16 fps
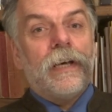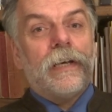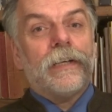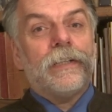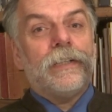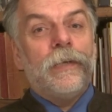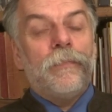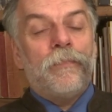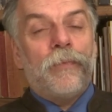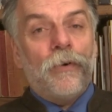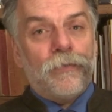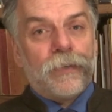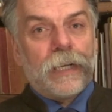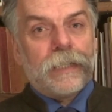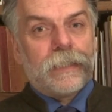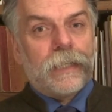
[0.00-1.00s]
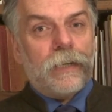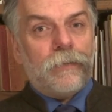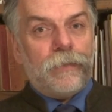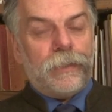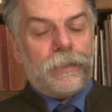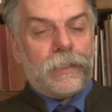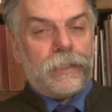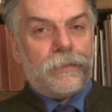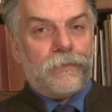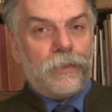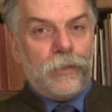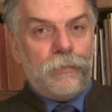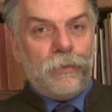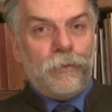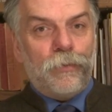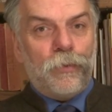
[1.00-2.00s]
gdy powracały ze
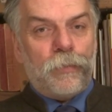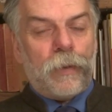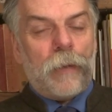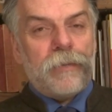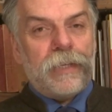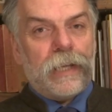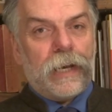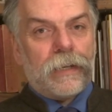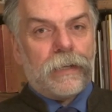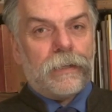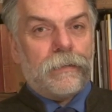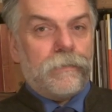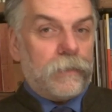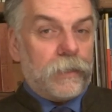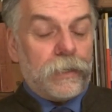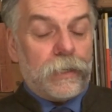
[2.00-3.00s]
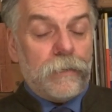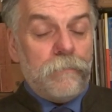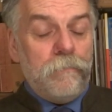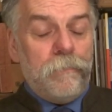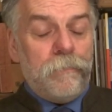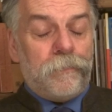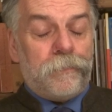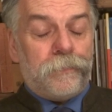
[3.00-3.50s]
swoimi łupami na Krym,